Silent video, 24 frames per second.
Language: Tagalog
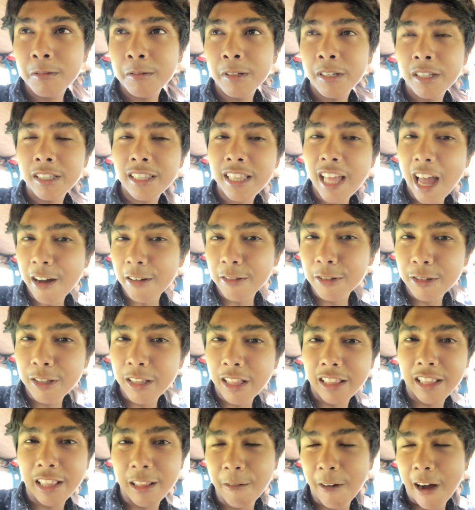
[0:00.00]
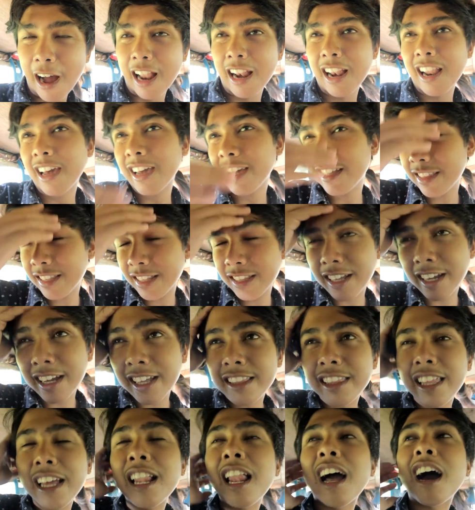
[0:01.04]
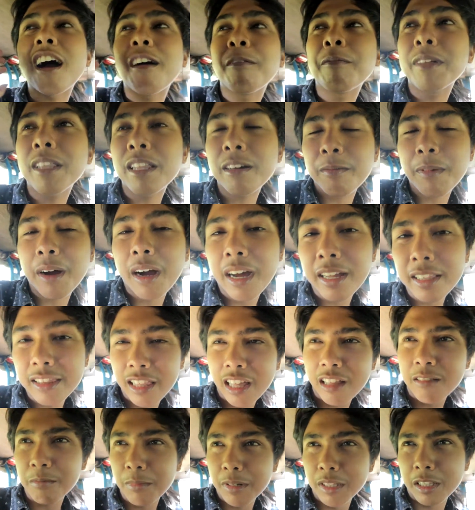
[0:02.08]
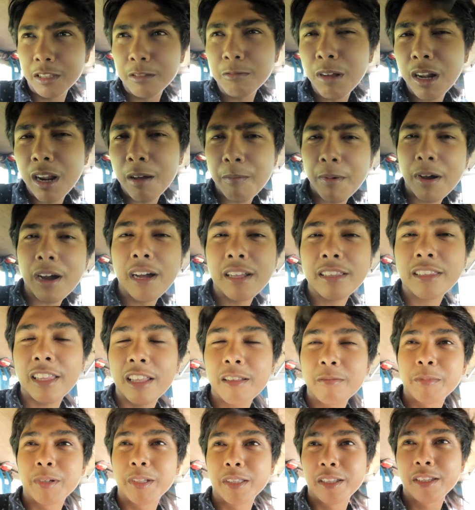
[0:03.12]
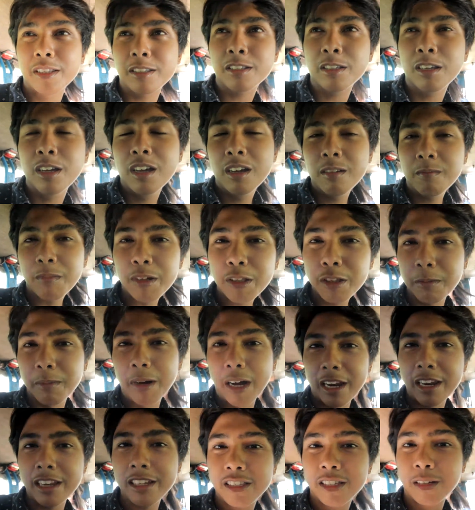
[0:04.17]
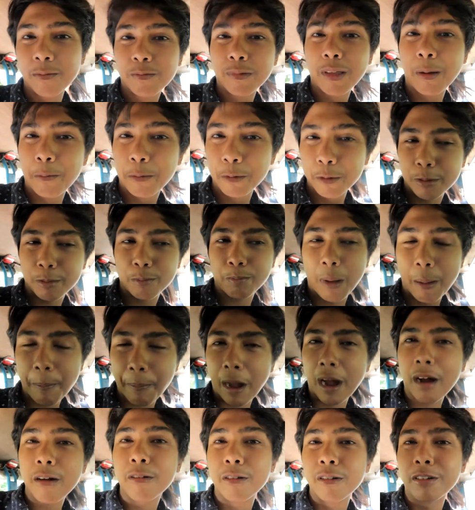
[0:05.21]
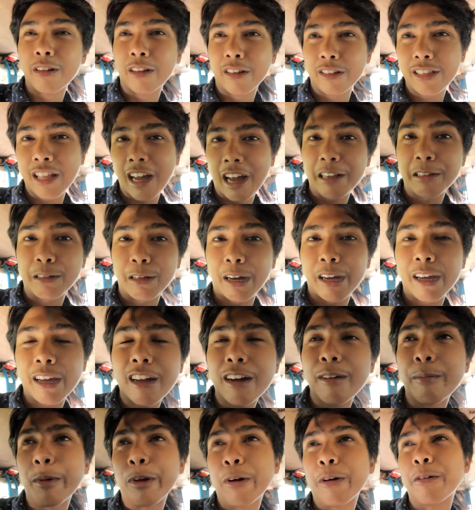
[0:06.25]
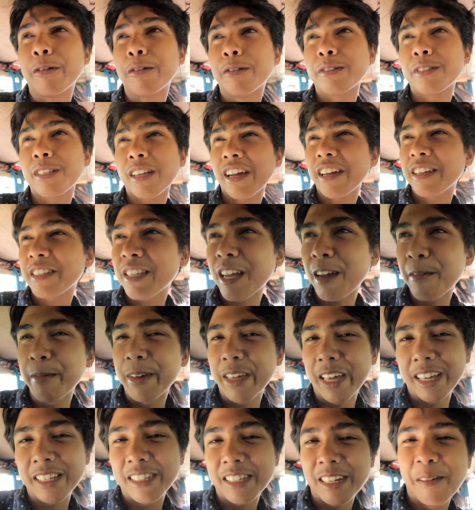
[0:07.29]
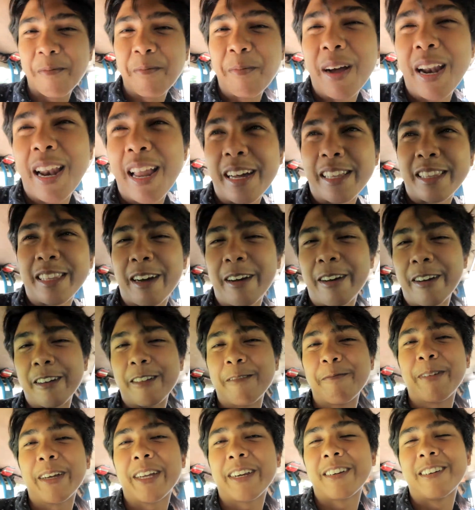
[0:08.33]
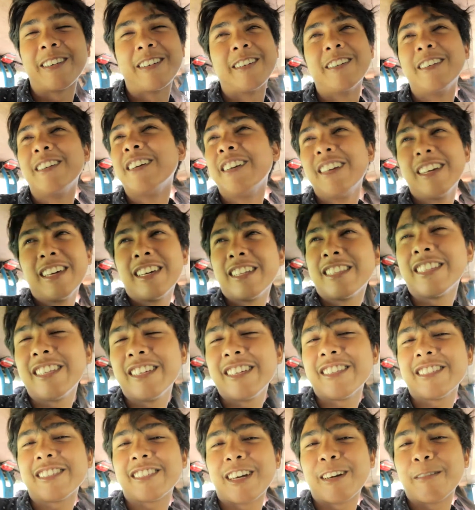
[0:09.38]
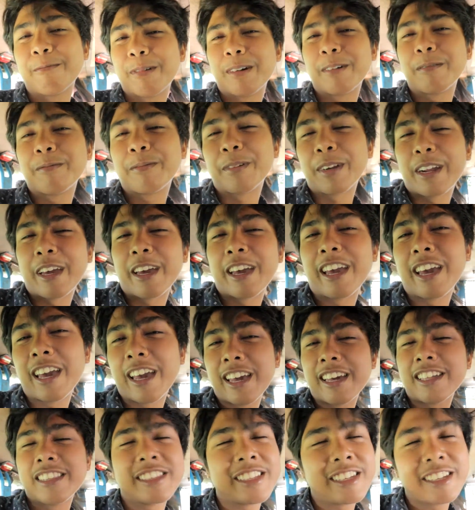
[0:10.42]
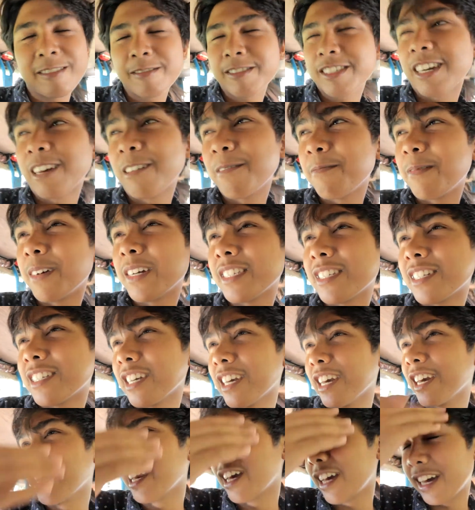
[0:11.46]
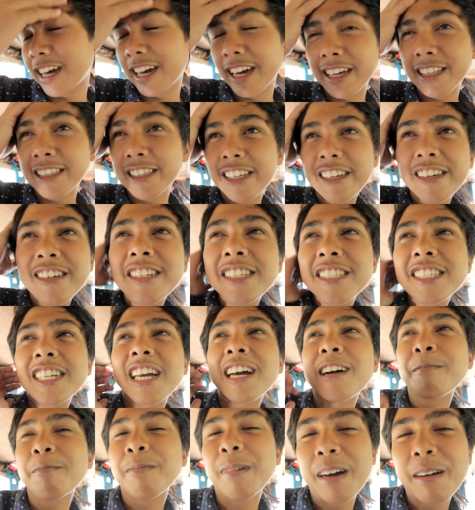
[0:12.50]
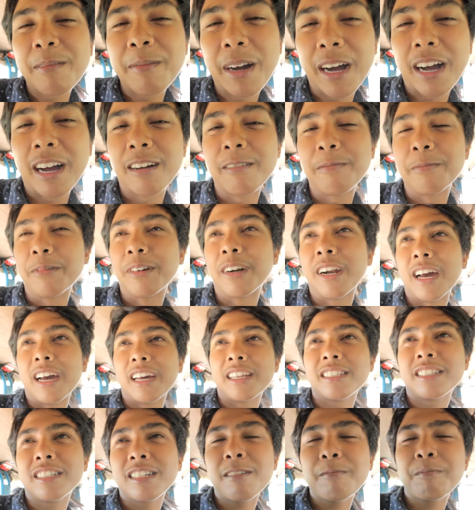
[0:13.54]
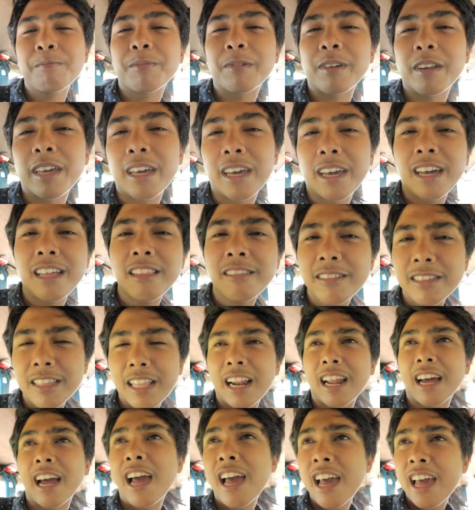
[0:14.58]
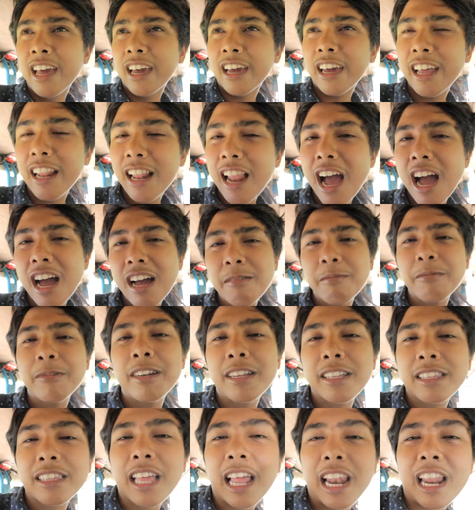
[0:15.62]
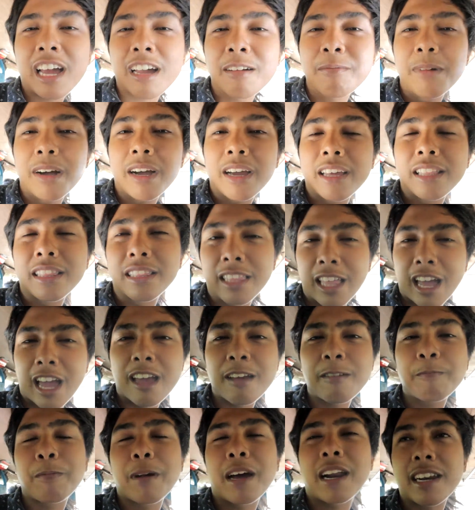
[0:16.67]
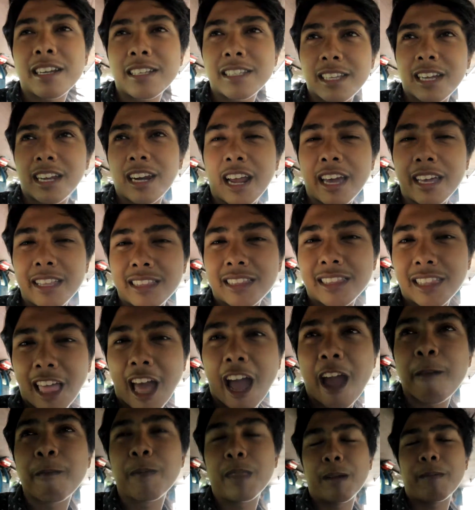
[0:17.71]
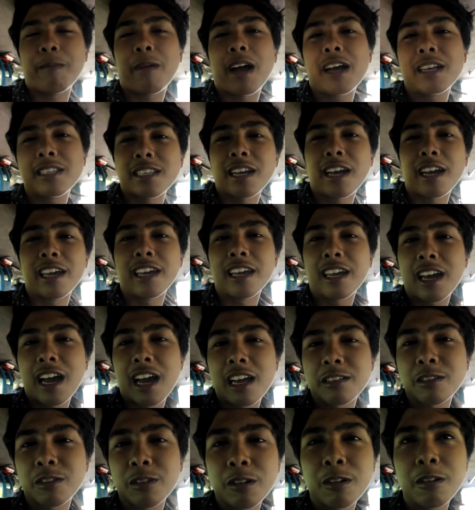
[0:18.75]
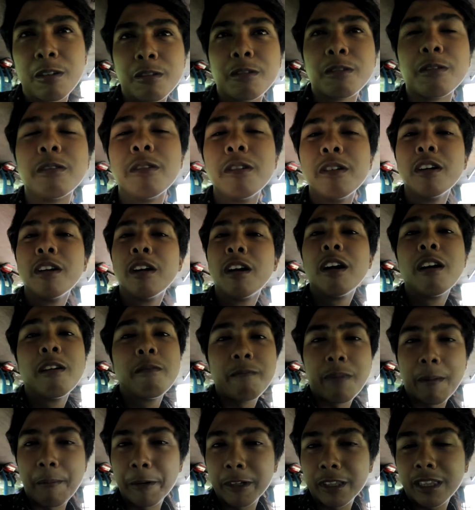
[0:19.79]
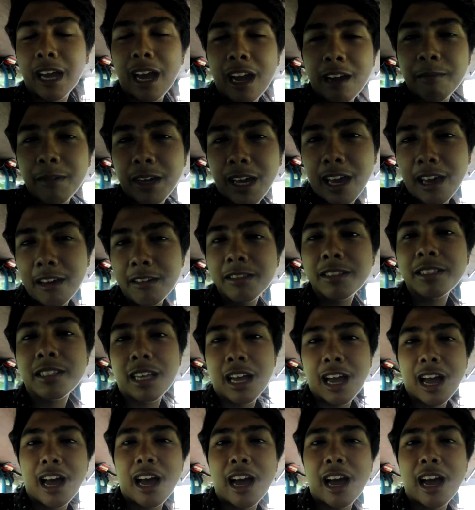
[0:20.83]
hindi ako doon naniwala. And then, naghintay lang kami ng mga 10 minutes. Wala pa nga 10 minutes. May dumaan na jeep, tapos papakul. Eh, nakasakay kami. Oh. Sakay sabi niya, chamba lang daw yun. Pero, hindi yung chamba, friend. Hindi yung chamba, jet. Hindi yung chamba, mga brad. Siyempre, ganun talaga. Kailangan mo lang talaga maghintay para sa right time na makasakay ka. So, Pupunta kami ngayon sa